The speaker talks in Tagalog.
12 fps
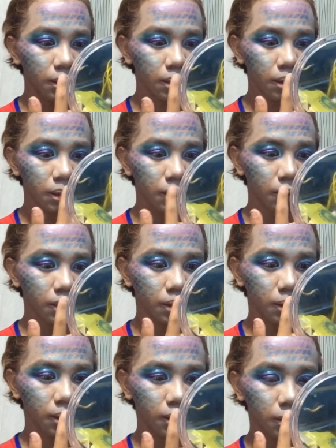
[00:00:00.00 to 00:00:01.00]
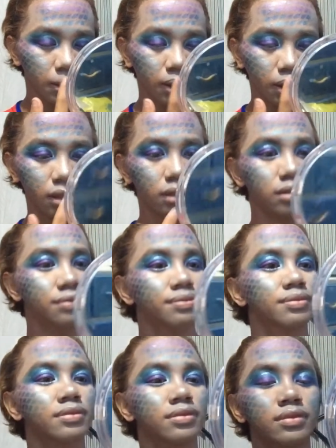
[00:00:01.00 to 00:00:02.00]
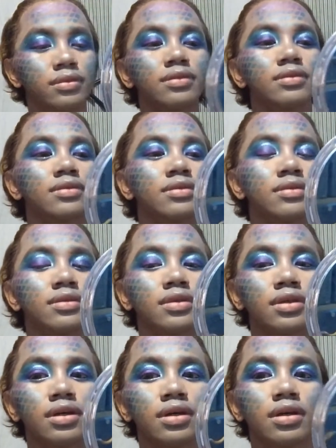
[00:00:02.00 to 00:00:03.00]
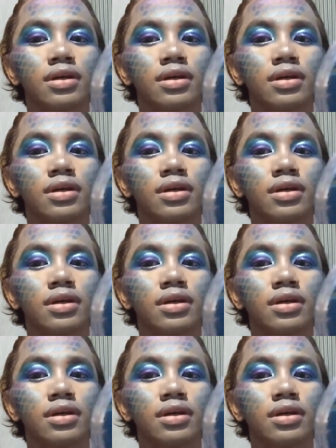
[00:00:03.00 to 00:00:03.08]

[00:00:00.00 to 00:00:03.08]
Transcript: mermaid na napag-iwanan ganyan